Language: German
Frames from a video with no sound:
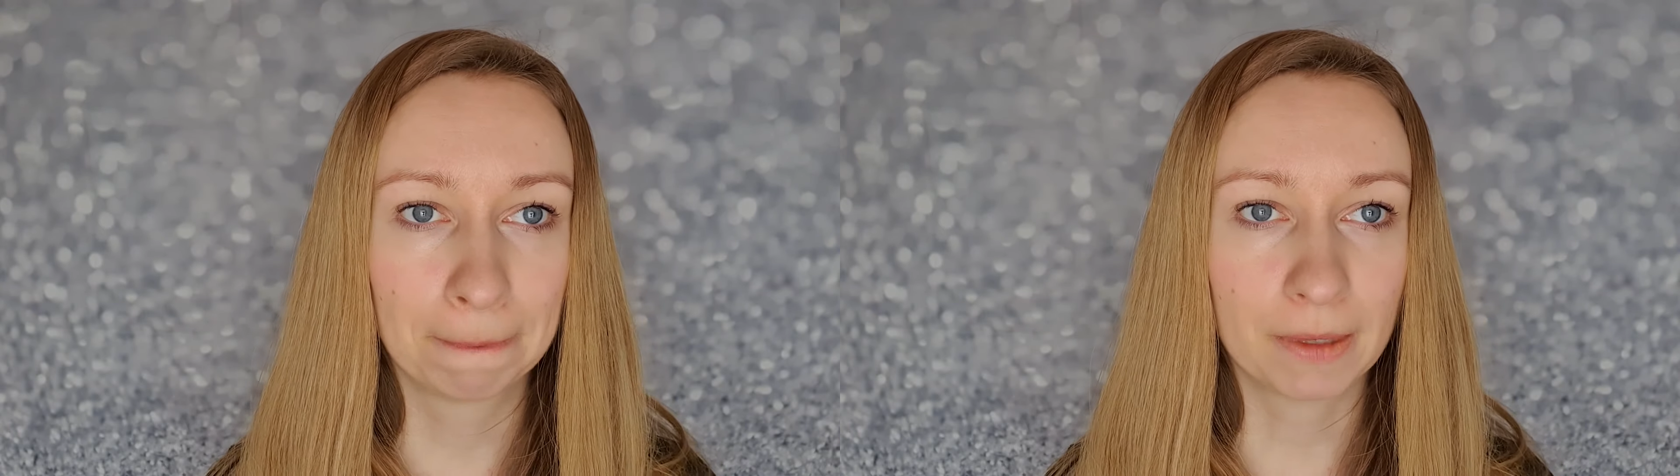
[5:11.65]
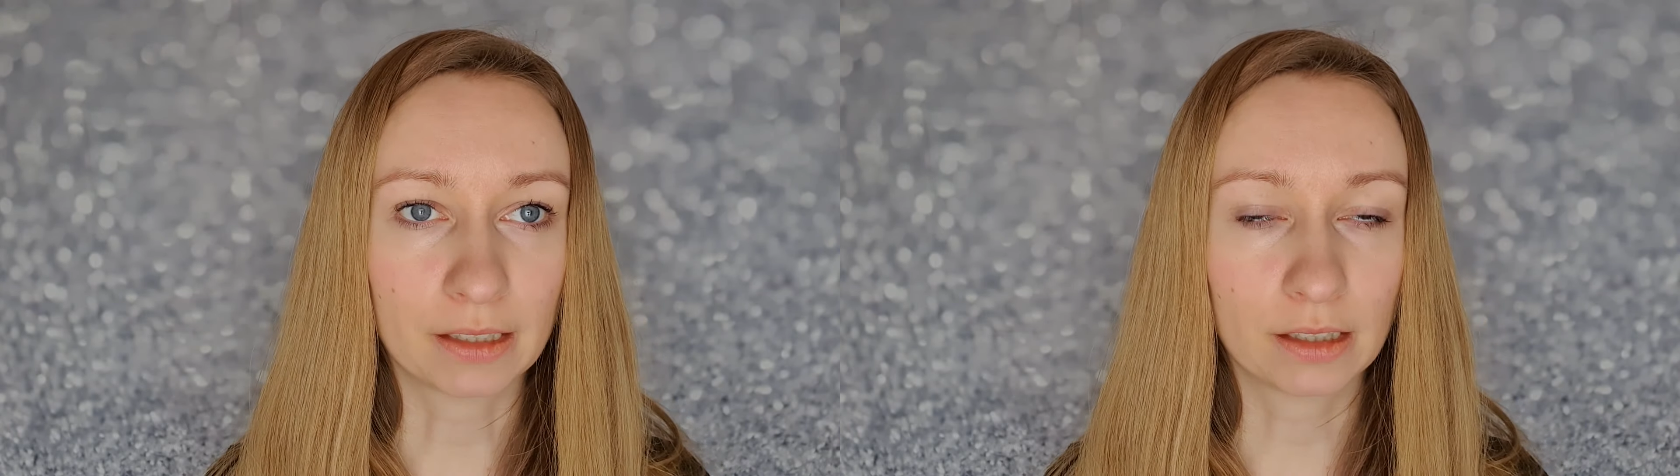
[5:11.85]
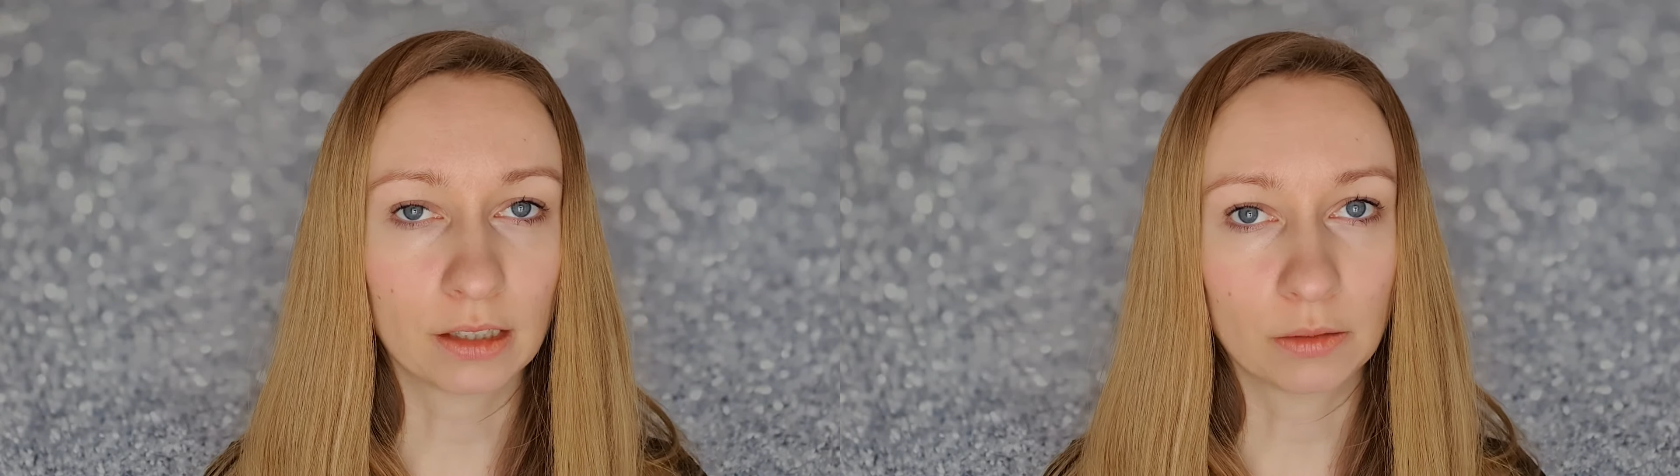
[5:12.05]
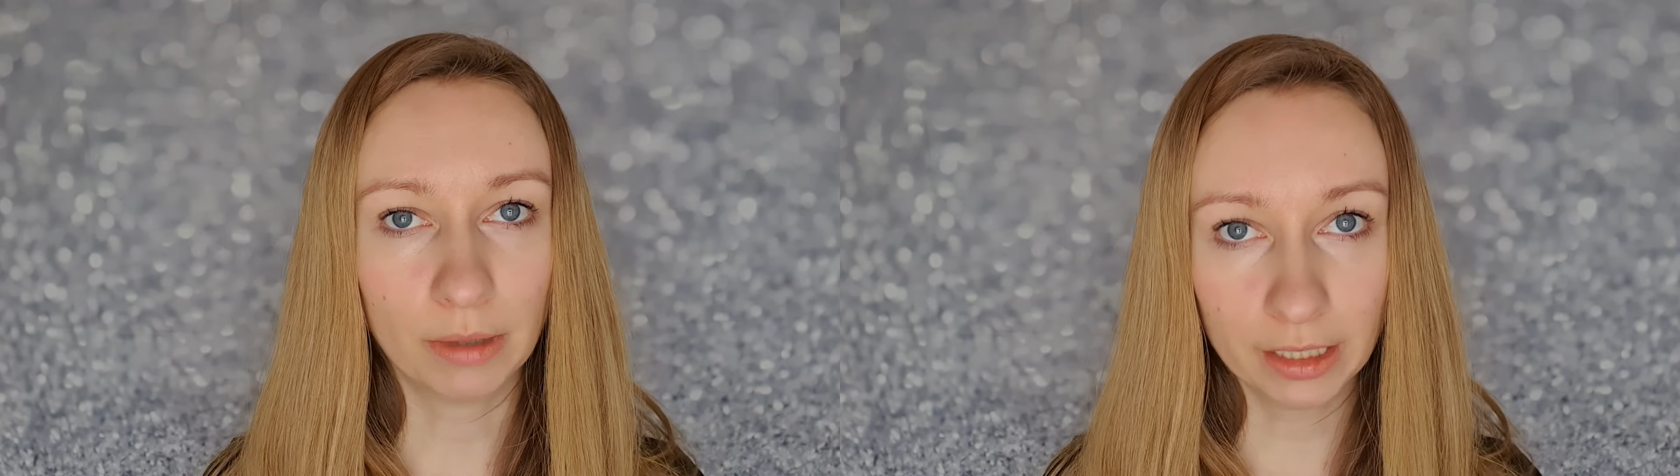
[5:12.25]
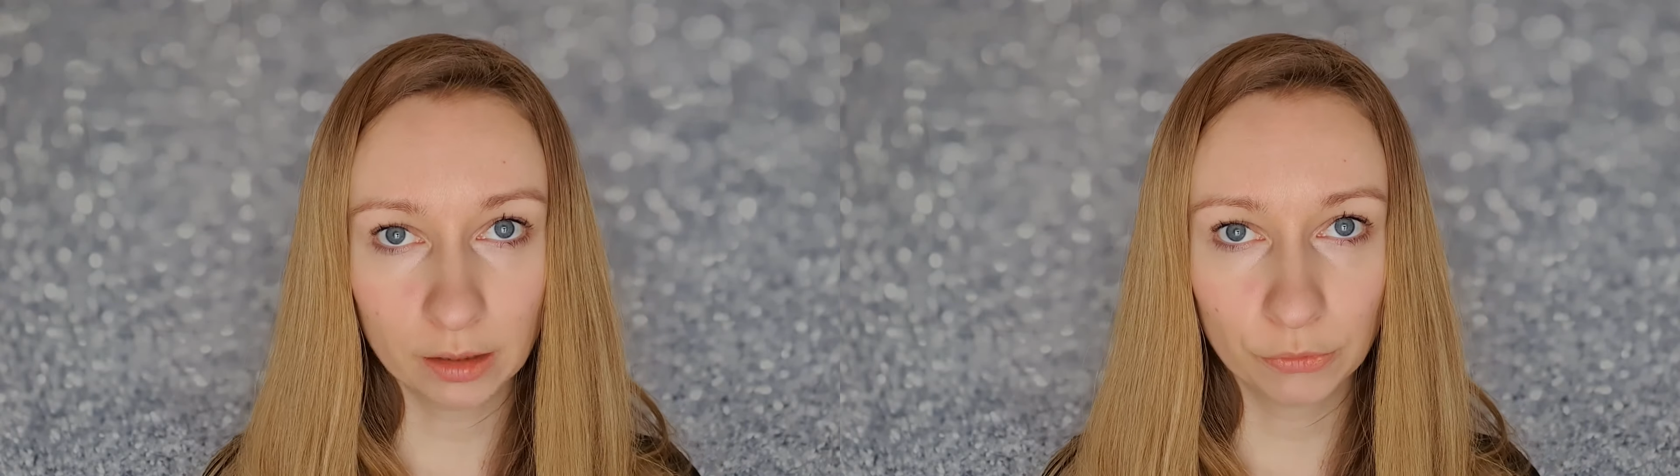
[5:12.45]
Das ist also
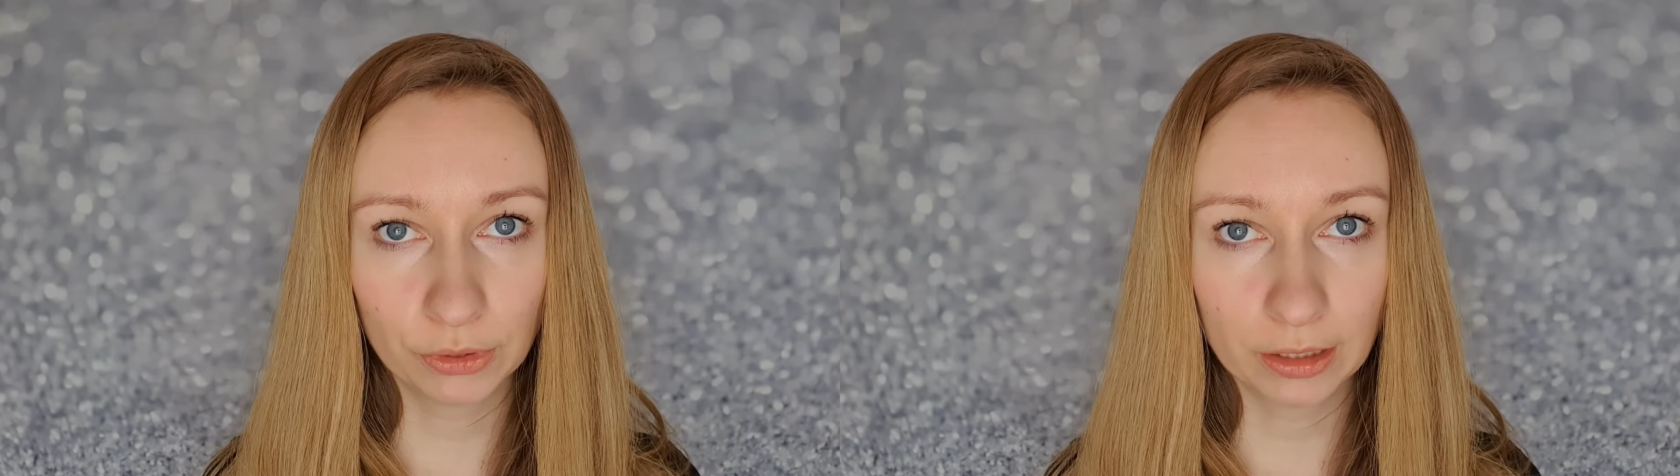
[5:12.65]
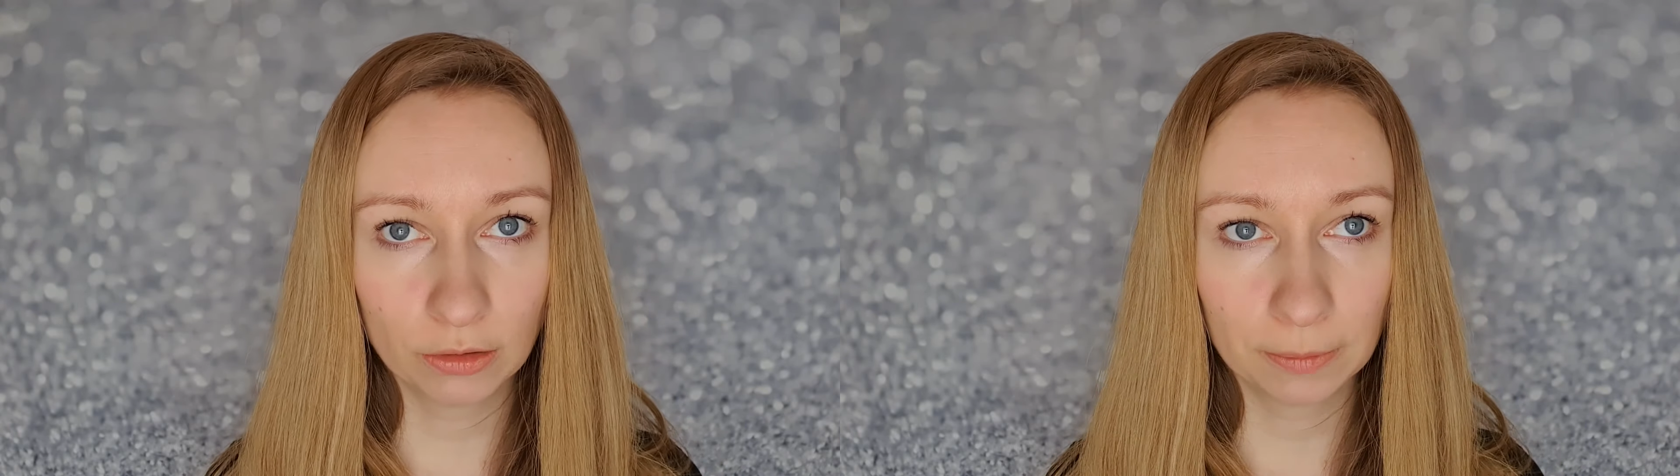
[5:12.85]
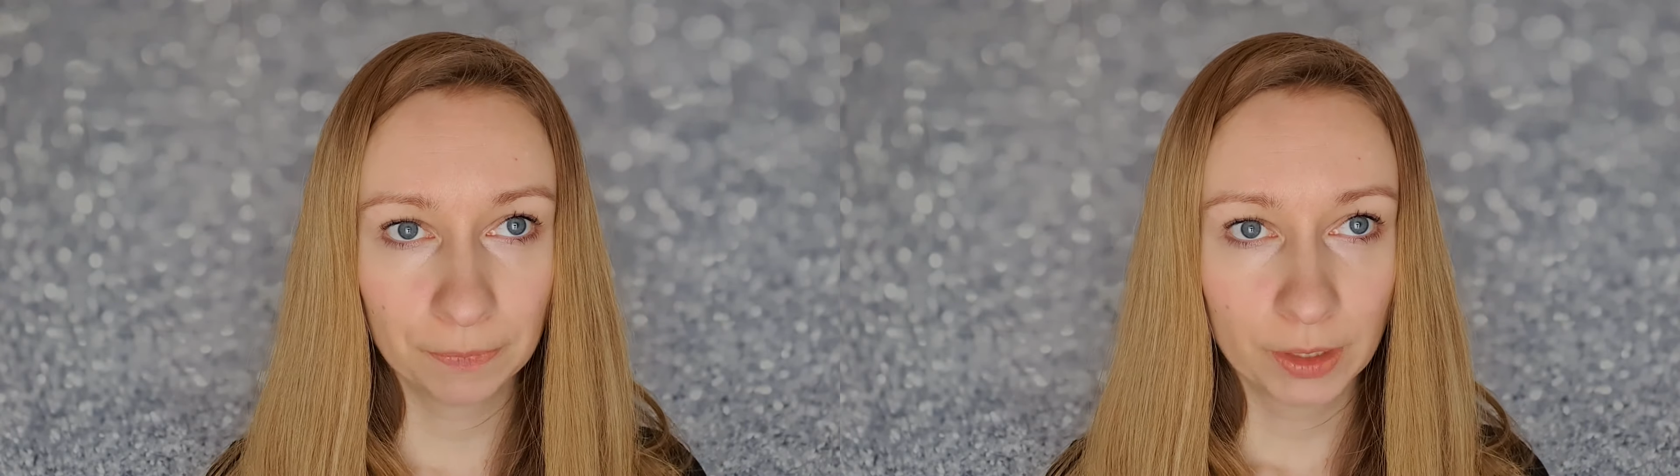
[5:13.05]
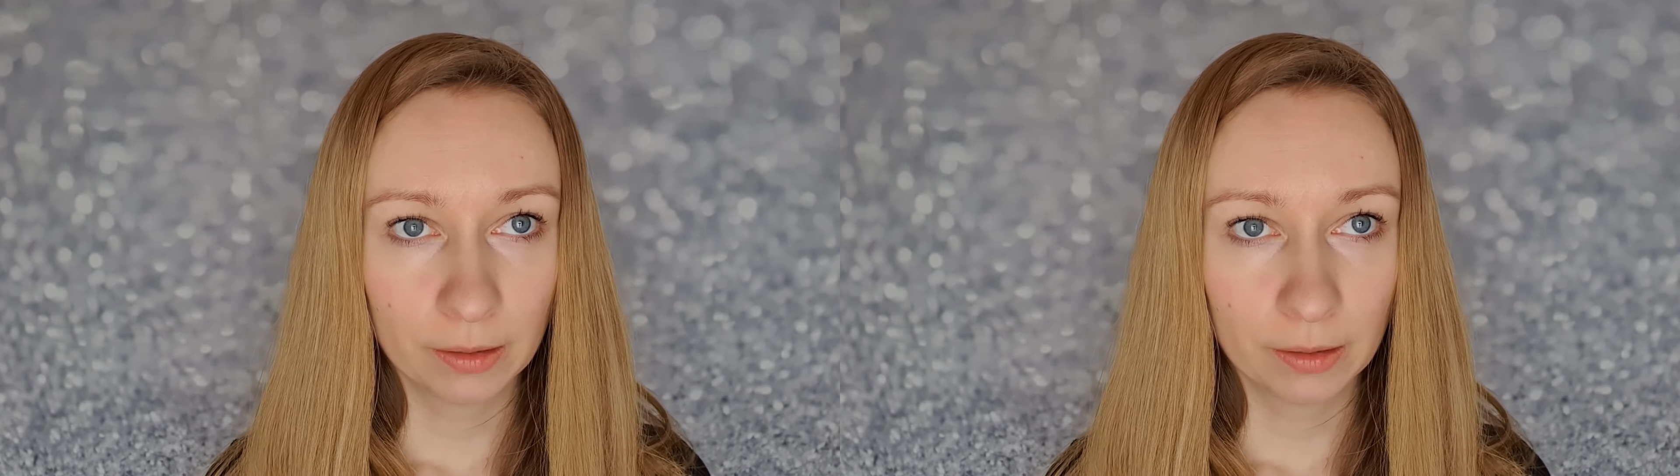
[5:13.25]
meine Empfehlung.